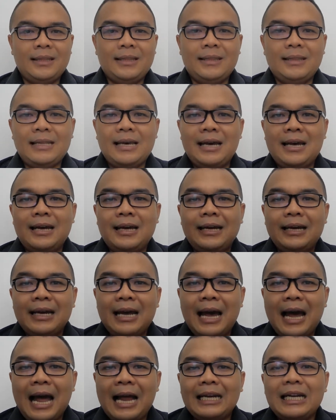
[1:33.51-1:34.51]
Nah,
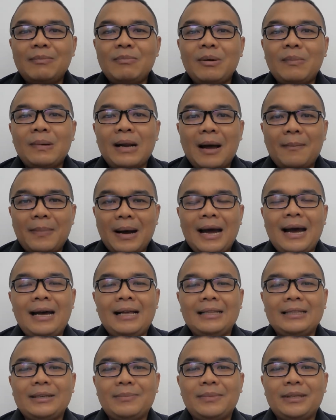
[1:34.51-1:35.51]
ada beberapa
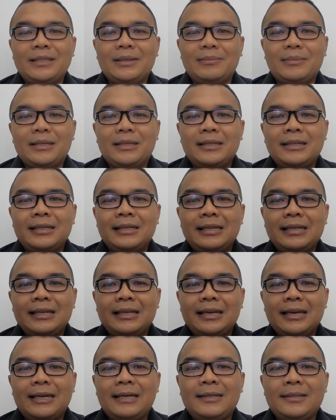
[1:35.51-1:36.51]
hal teman-teman
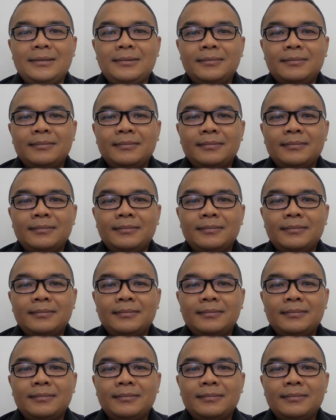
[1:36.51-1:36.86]
yang